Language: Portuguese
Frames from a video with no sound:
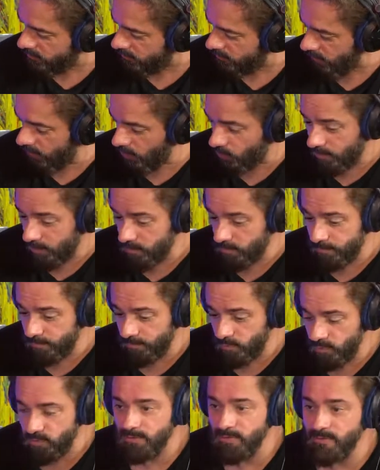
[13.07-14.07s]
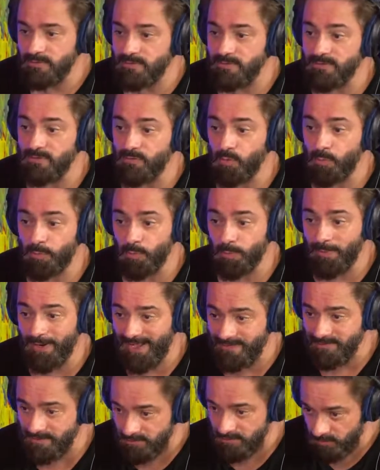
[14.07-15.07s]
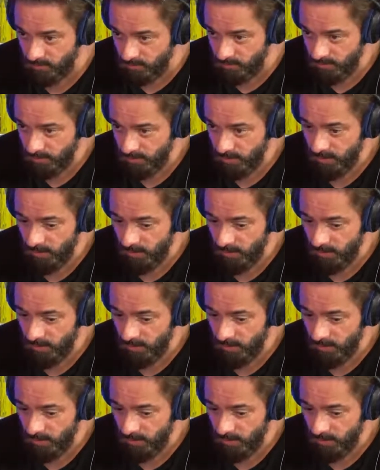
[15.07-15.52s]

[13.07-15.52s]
é um ano muito decisivo para o Brasil